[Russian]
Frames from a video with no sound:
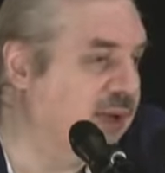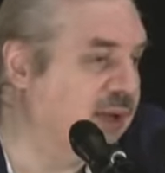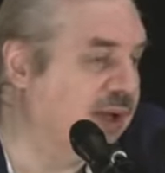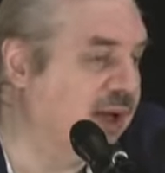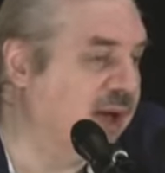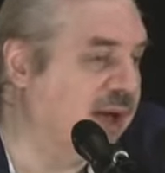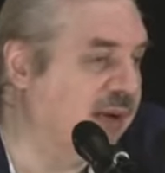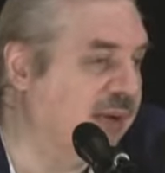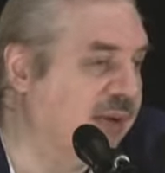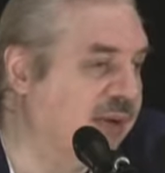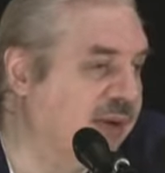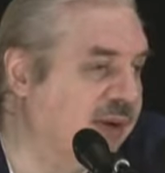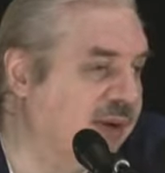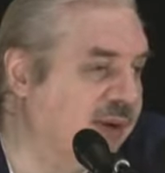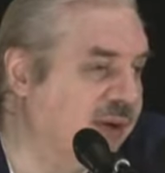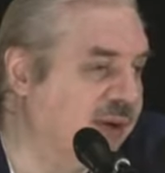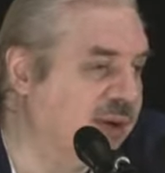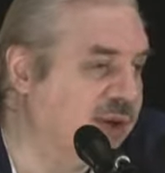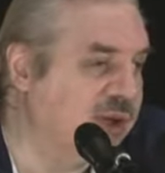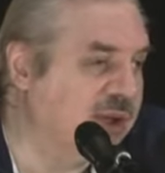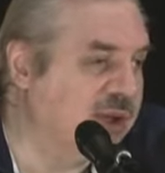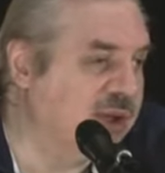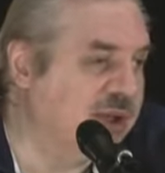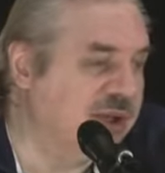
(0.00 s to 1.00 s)
как э, ее
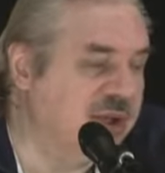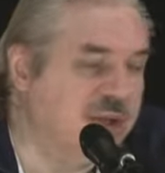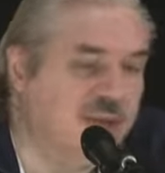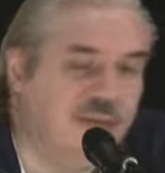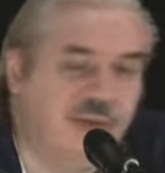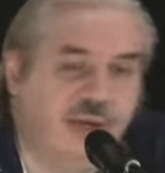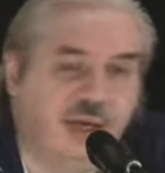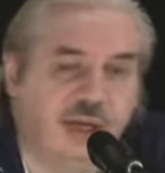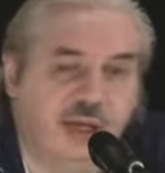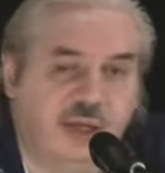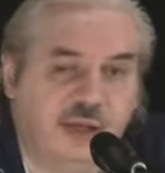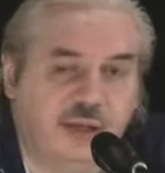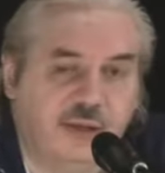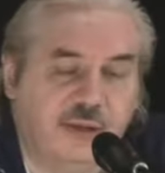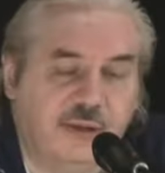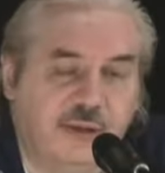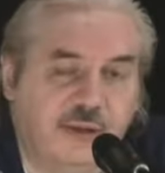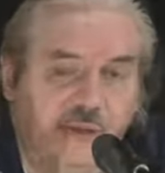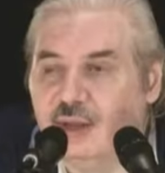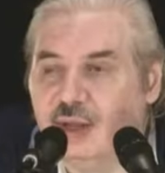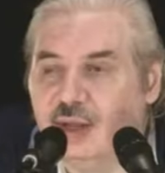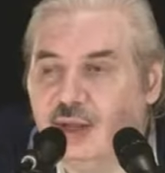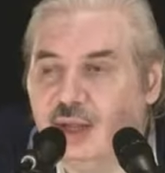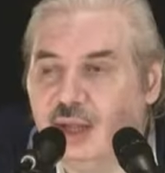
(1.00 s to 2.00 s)
частичный вариант.
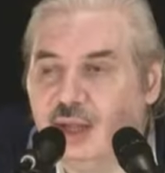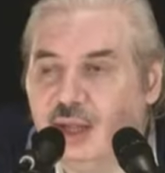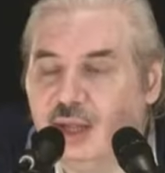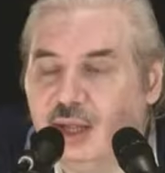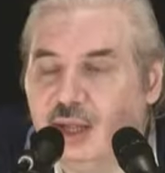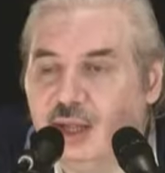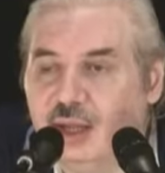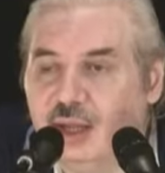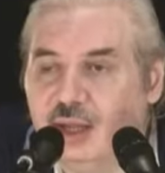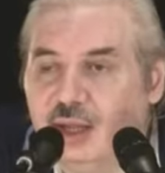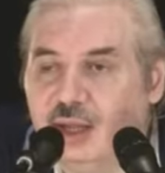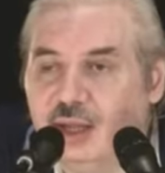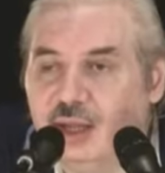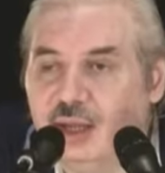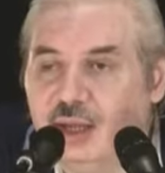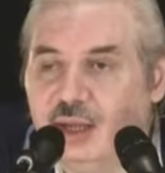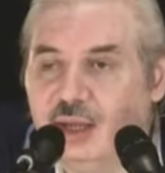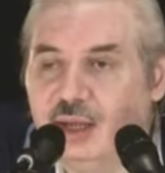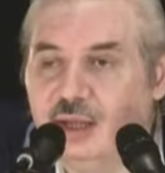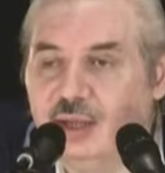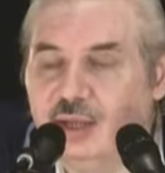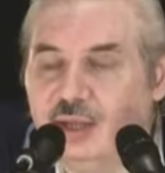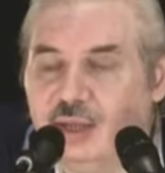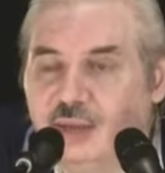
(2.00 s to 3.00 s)

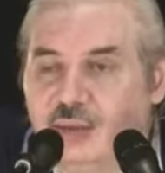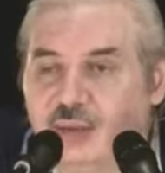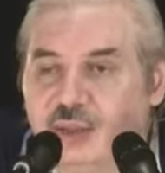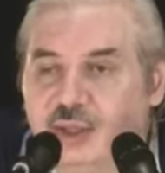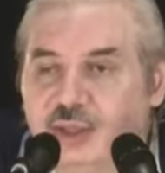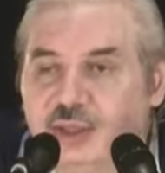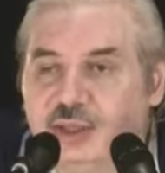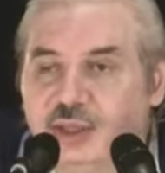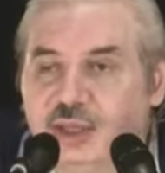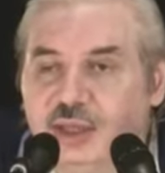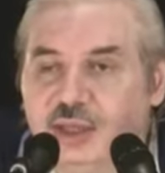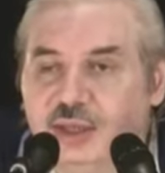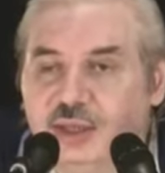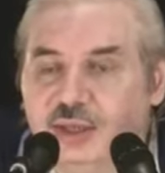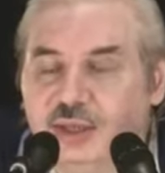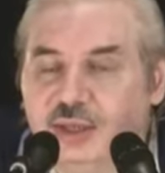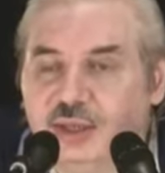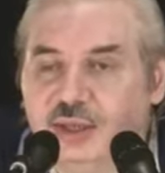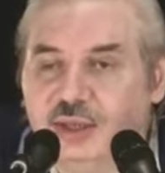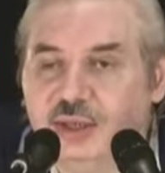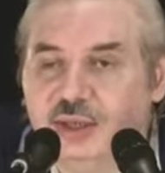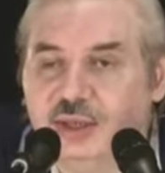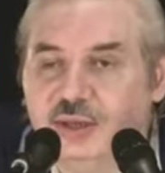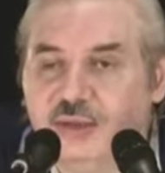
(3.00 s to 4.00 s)
Так вот теперь
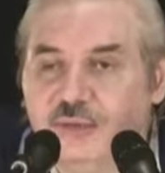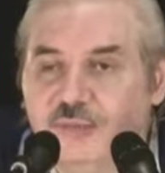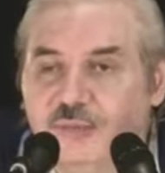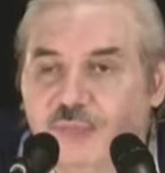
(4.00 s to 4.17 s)
скажите –